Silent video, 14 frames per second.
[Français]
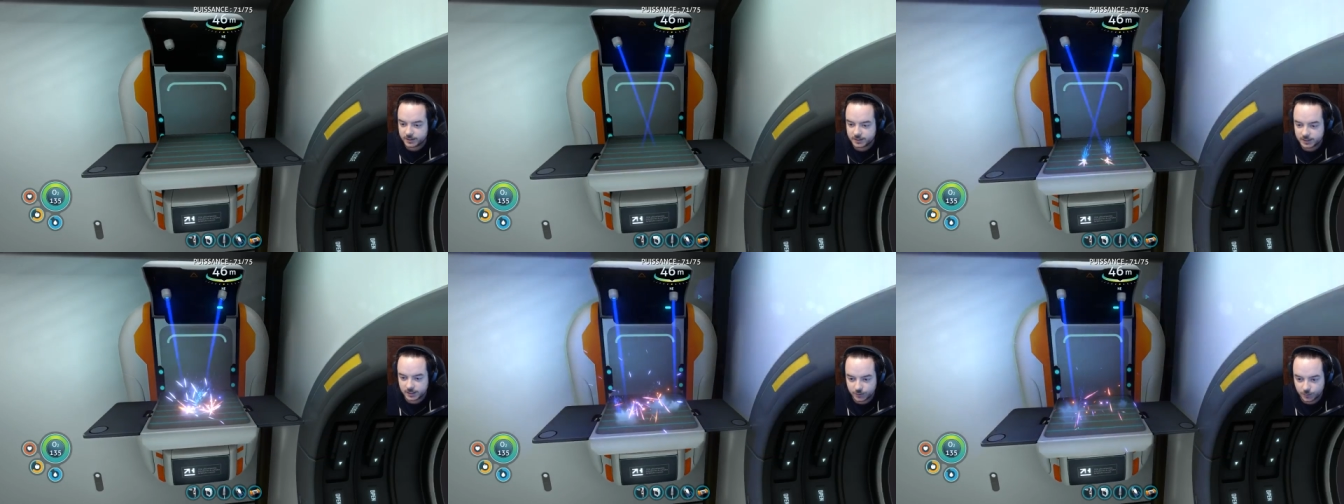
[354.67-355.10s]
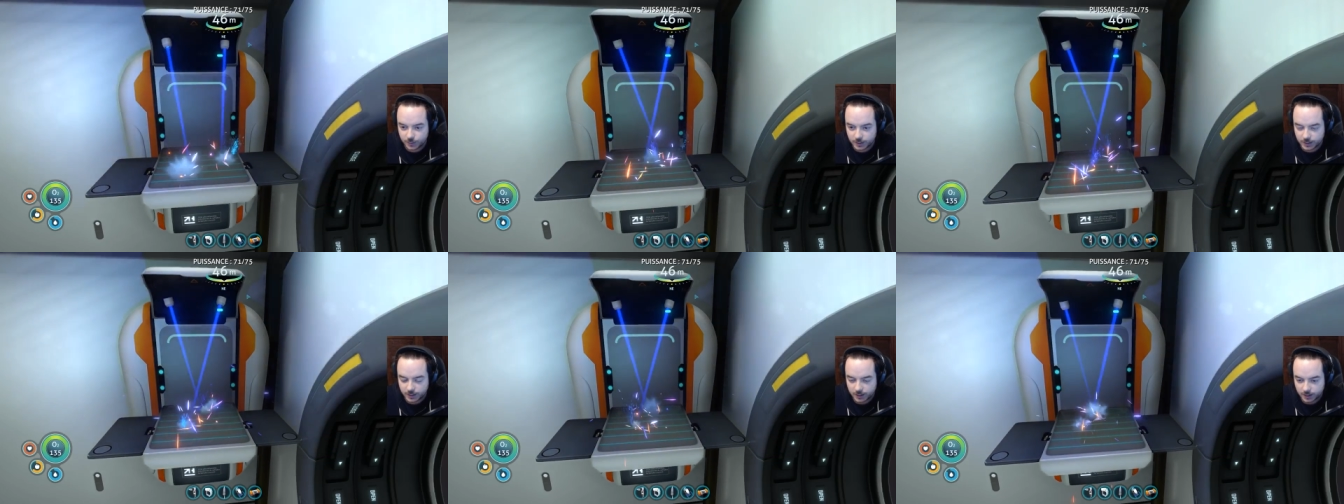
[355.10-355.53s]
s'il te
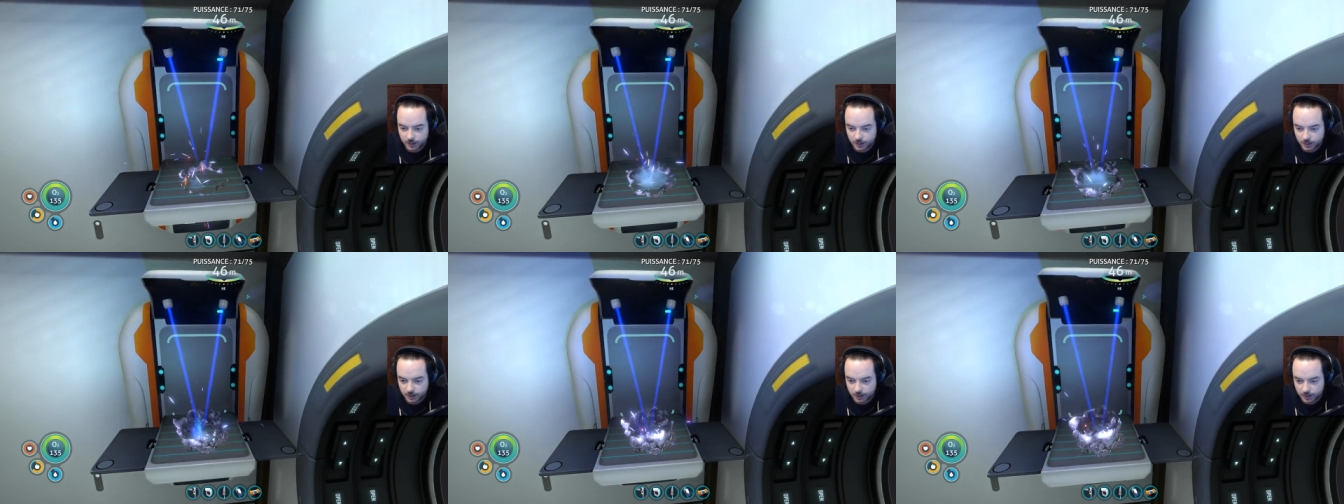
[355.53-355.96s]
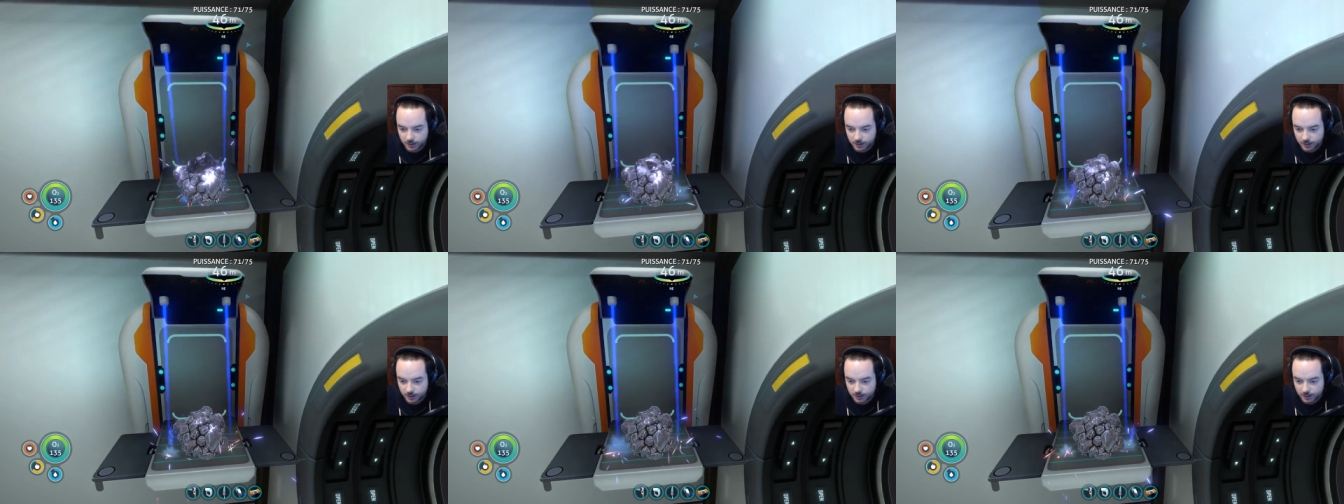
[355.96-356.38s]
plaît.
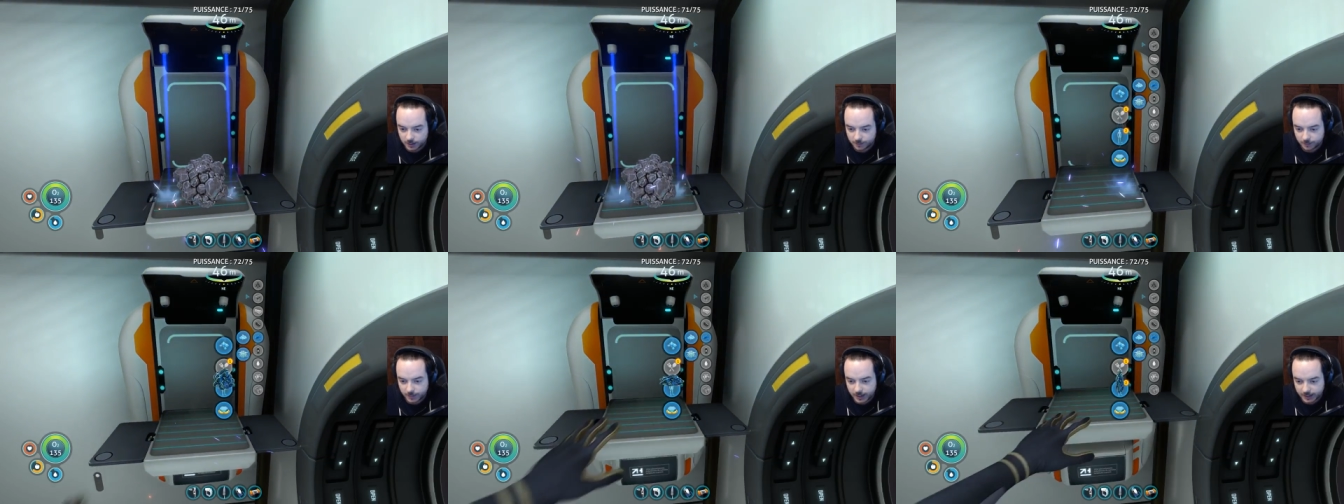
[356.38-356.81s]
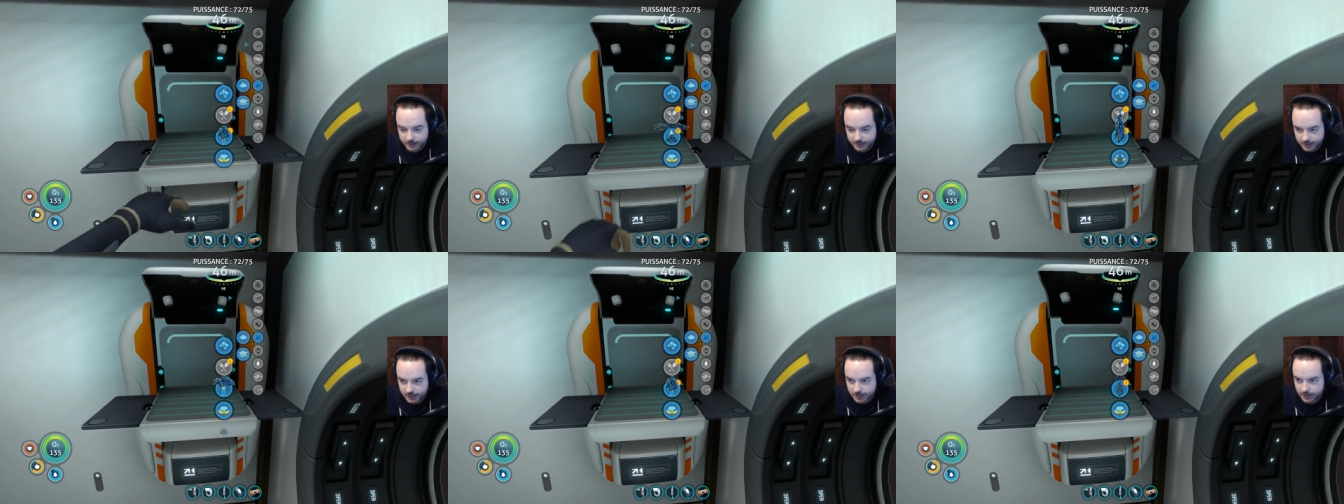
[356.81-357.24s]

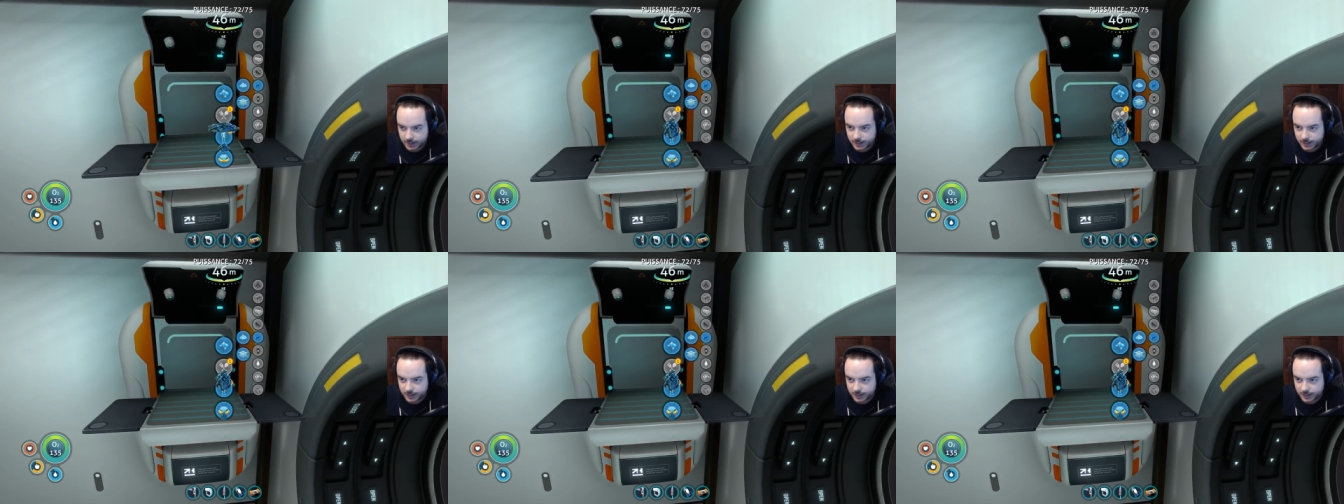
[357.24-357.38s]
Merci.